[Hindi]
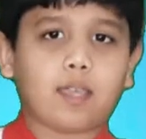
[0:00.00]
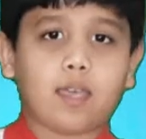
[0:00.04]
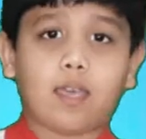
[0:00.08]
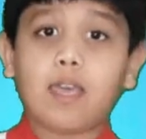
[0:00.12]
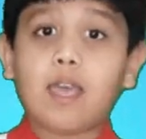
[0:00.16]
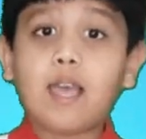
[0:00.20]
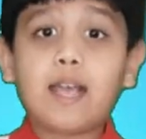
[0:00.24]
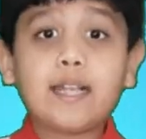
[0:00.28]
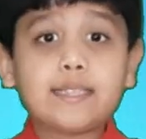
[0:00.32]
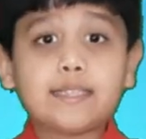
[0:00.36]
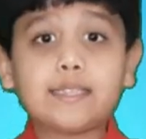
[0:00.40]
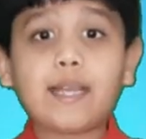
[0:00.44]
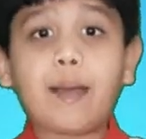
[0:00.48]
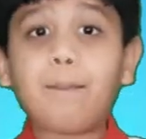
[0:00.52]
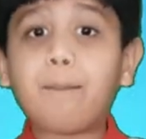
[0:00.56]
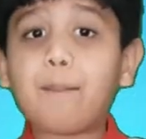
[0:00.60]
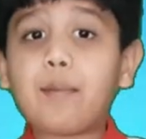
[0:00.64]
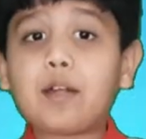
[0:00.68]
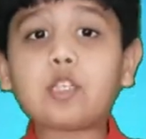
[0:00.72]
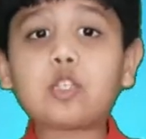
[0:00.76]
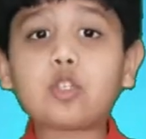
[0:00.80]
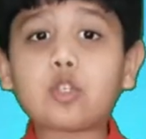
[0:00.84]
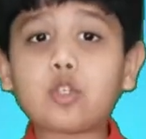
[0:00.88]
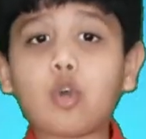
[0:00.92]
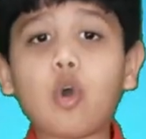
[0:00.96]
है जहां
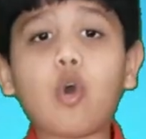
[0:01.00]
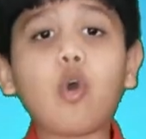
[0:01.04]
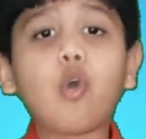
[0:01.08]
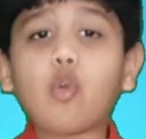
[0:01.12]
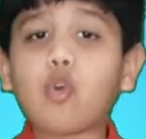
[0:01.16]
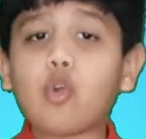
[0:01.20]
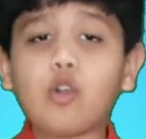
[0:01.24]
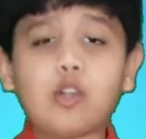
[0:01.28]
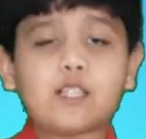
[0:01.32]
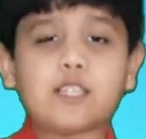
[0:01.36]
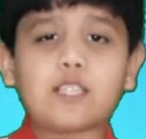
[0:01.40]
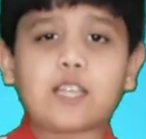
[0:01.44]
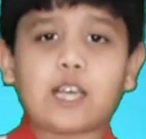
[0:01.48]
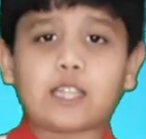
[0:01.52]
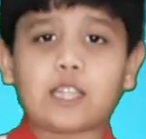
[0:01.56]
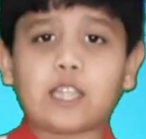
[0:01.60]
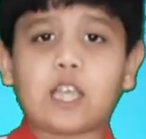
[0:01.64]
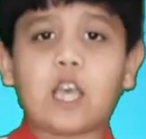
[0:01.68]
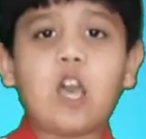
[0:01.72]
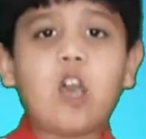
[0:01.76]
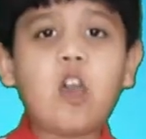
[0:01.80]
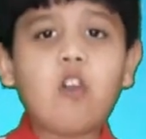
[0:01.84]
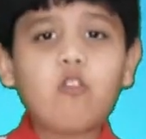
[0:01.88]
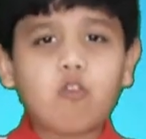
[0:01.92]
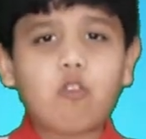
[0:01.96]
बच्चों को कोडिंग करते
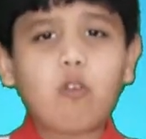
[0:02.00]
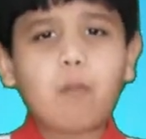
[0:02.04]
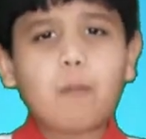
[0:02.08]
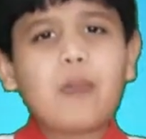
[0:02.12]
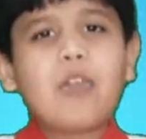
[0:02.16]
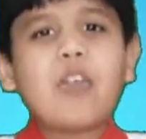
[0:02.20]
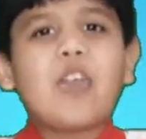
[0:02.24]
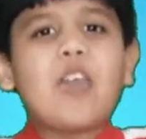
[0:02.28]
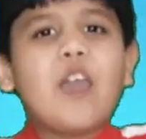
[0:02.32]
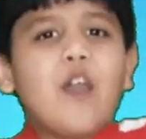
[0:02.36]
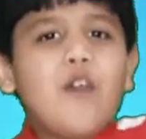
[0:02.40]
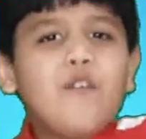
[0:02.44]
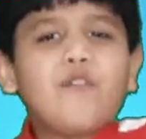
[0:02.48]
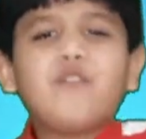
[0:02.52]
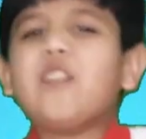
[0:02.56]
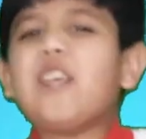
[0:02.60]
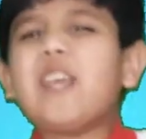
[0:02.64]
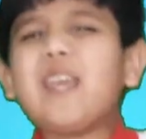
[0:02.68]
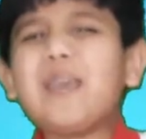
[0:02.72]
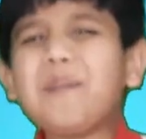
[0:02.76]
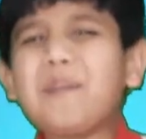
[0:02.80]
हैं वो भी फ्री